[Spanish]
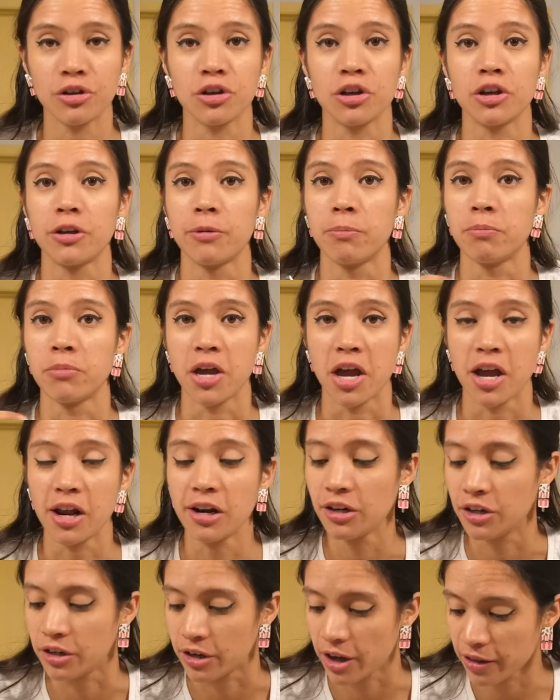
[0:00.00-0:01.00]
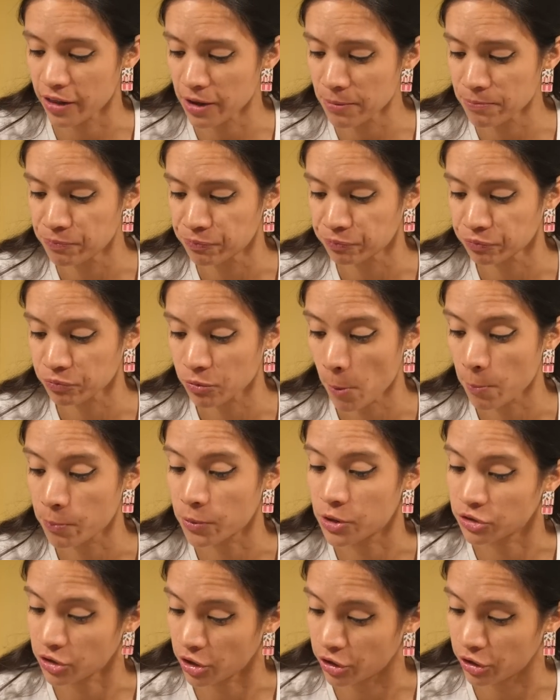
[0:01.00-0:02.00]
ni miel, ni nada.
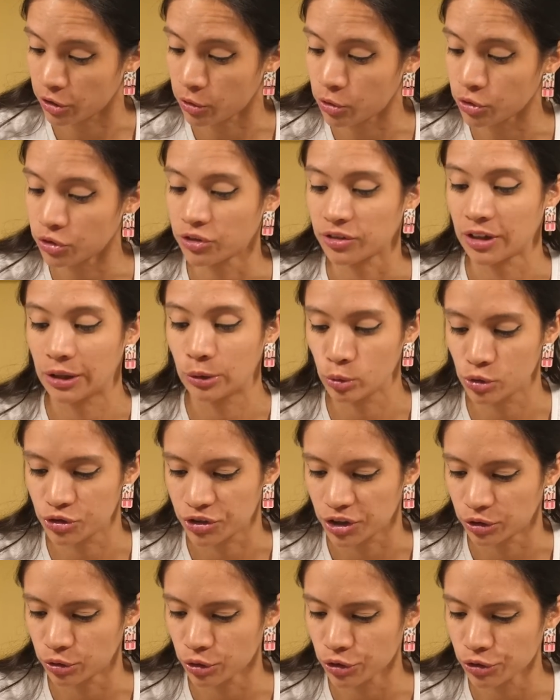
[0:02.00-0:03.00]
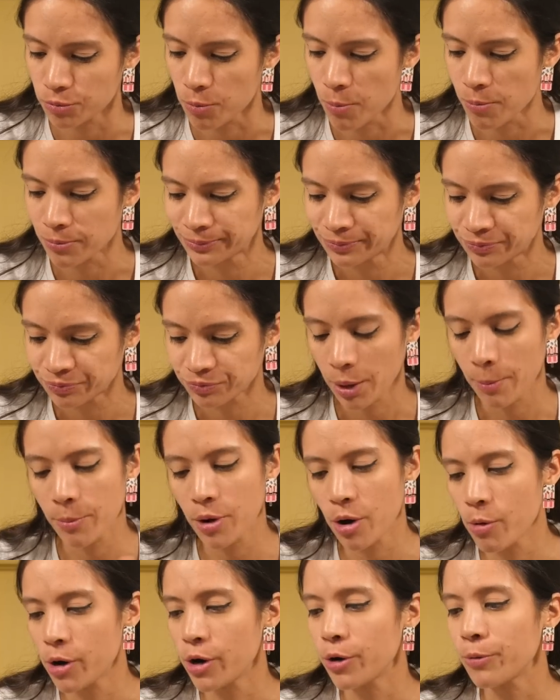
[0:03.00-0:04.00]
Están ricos, están dulcitos.
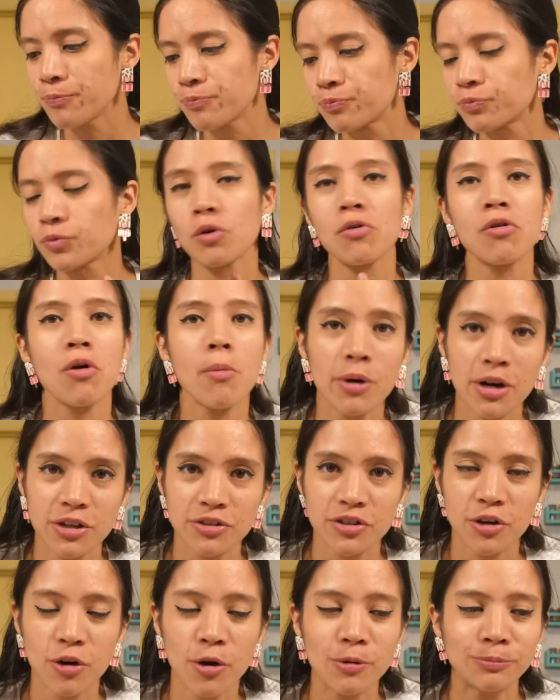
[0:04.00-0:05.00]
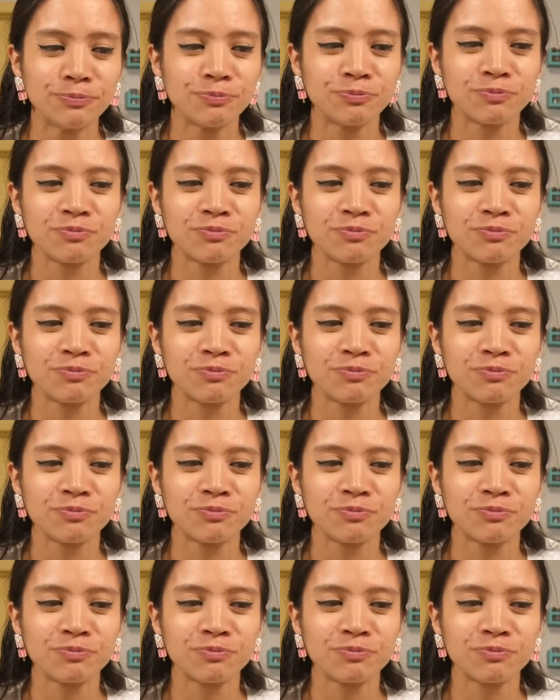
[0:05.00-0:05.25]
Pero bueno, como les digo,